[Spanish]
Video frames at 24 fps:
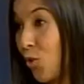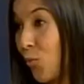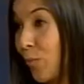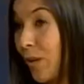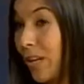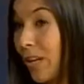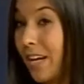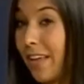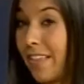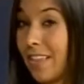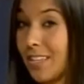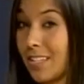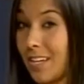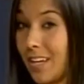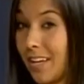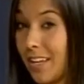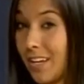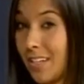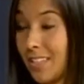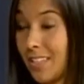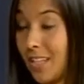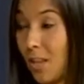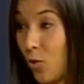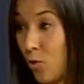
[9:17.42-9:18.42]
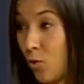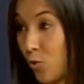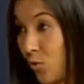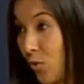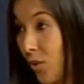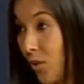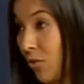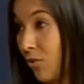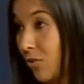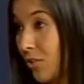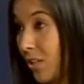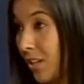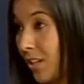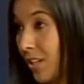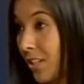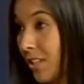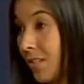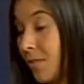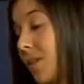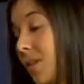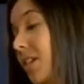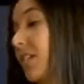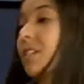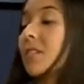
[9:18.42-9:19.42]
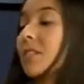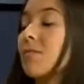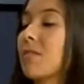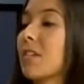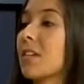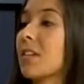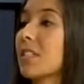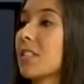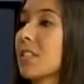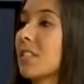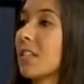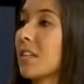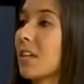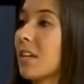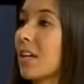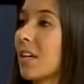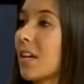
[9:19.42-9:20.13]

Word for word: complicadas, que hay en Estados Unidos sí, que es más... más